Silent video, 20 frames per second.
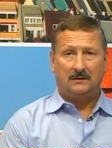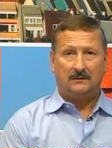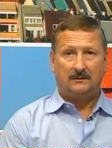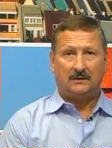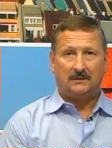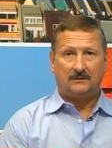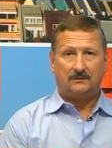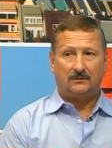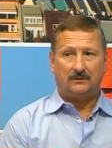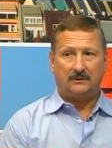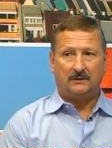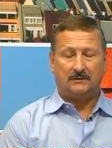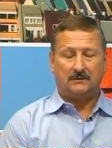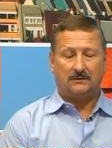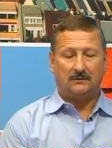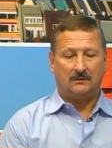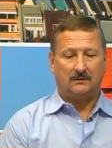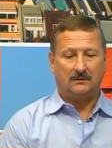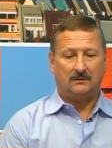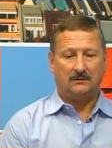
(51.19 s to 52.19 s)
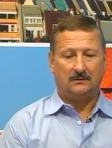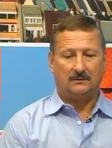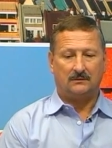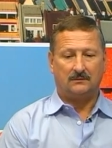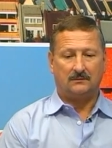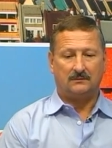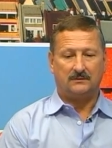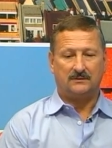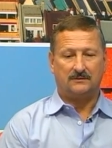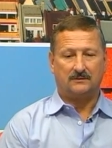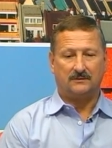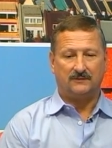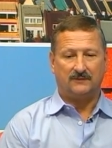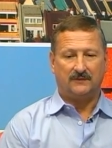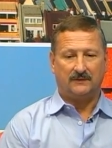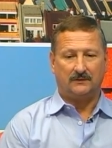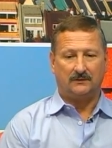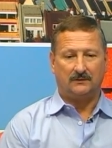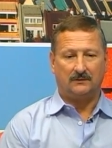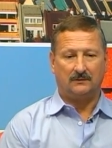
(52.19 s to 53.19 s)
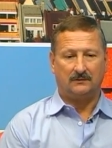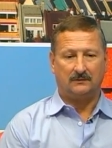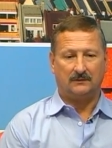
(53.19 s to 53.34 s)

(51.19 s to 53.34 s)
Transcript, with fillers: na której co no, dyskutowano